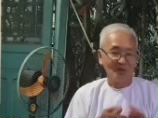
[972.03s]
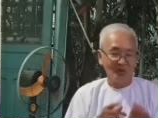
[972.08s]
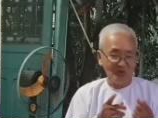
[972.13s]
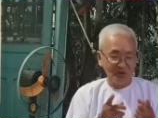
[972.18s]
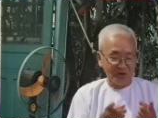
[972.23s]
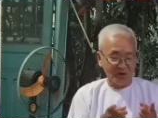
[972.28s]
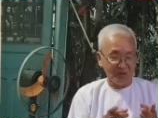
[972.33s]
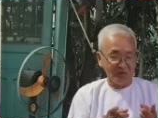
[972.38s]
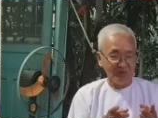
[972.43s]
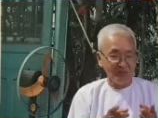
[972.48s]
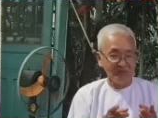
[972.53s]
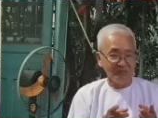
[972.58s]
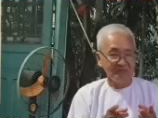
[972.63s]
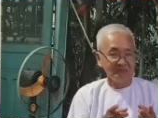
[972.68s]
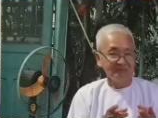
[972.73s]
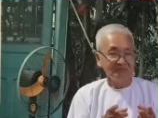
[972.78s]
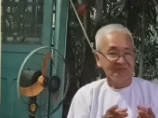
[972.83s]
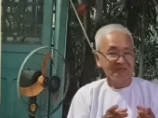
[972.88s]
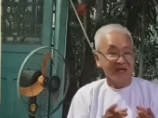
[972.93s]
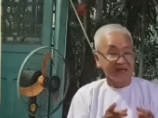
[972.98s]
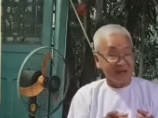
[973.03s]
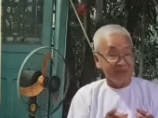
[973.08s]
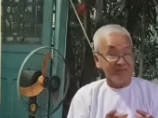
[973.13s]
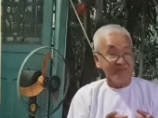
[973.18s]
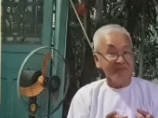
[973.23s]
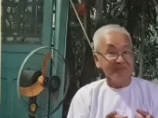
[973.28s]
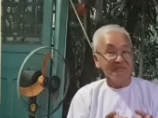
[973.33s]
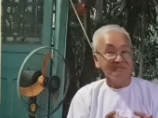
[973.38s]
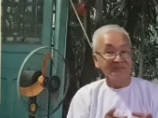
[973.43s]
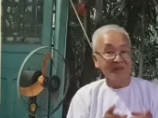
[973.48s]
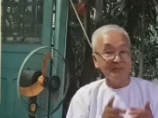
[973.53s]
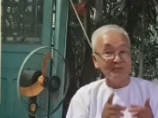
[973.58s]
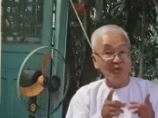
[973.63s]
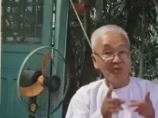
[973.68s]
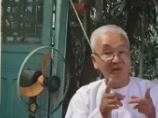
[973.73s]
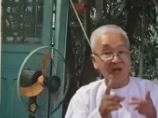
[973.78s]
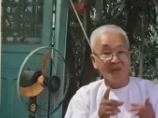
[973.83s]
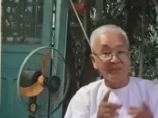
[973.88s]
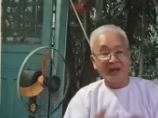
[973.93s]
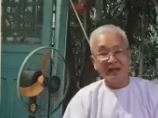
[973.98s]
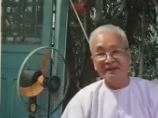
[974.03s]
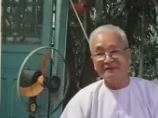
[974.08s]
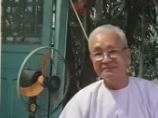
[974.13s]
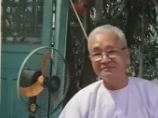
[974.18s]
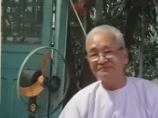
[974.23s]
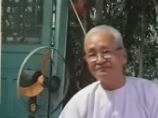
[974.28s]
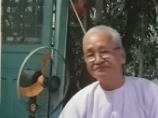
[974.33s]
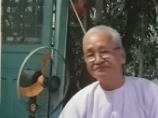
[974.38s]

uống rượu hay cấm cấm luôn cờ bạc